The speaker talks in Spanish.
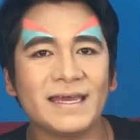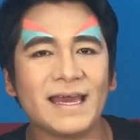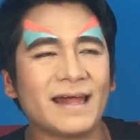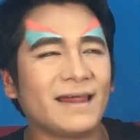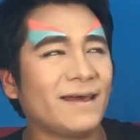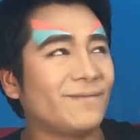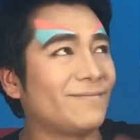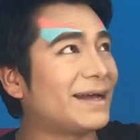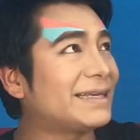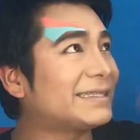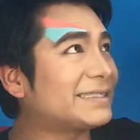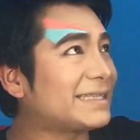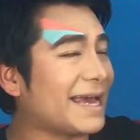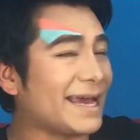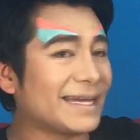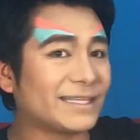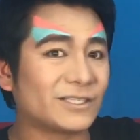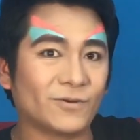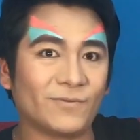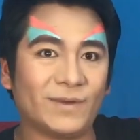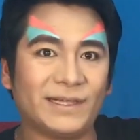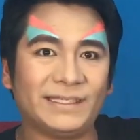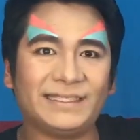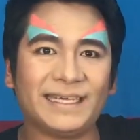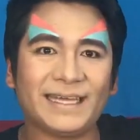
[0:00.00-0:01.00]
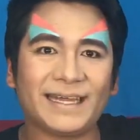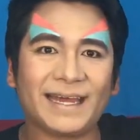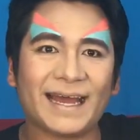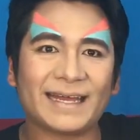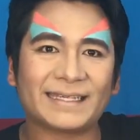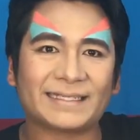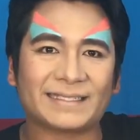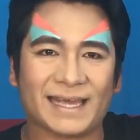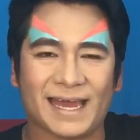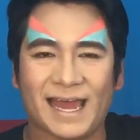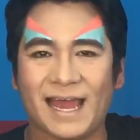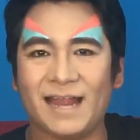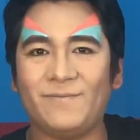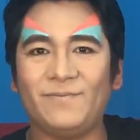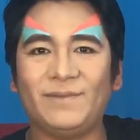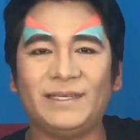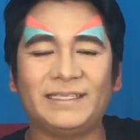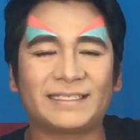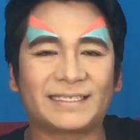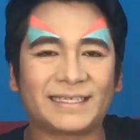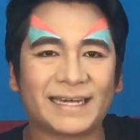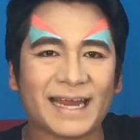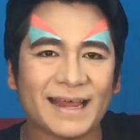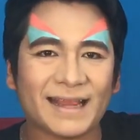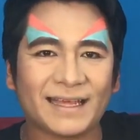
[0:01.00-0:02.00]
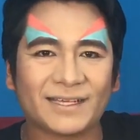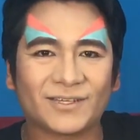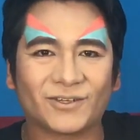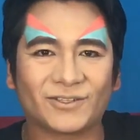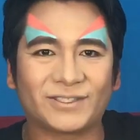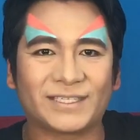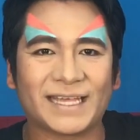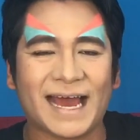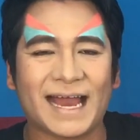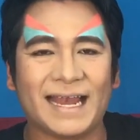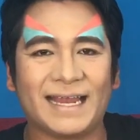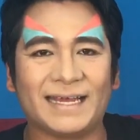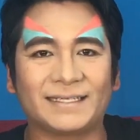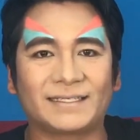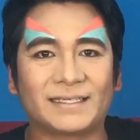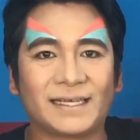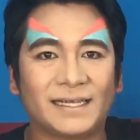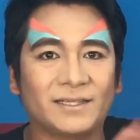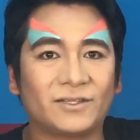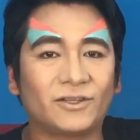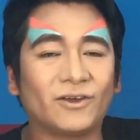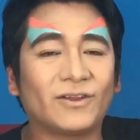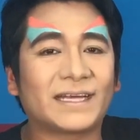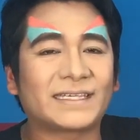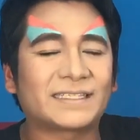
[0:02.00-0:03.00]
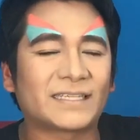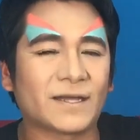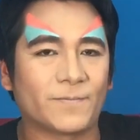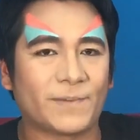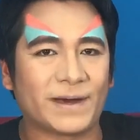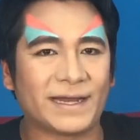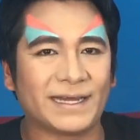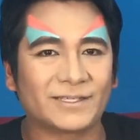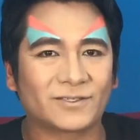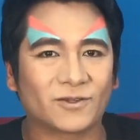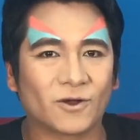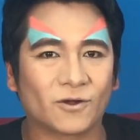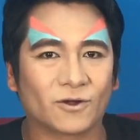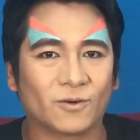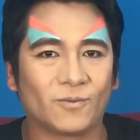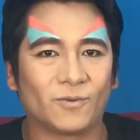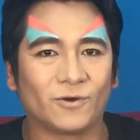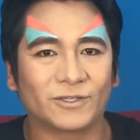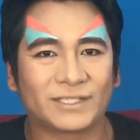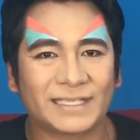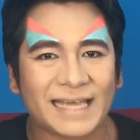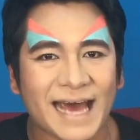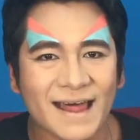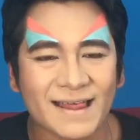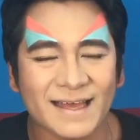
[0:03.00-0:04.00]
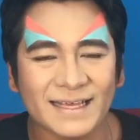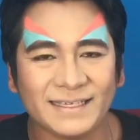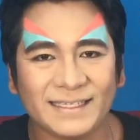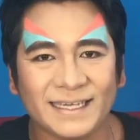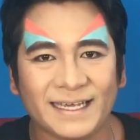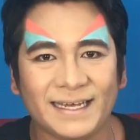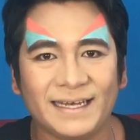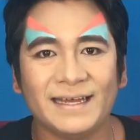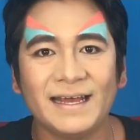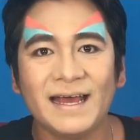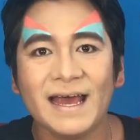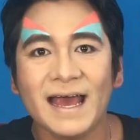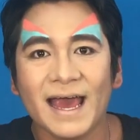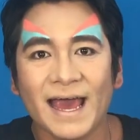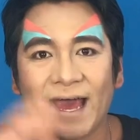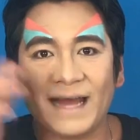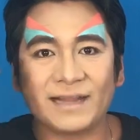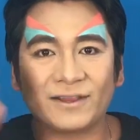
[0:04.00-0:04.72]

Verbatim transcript: y además de eso me sigues en mis redes sociales, en todas aparezco como Sadisin.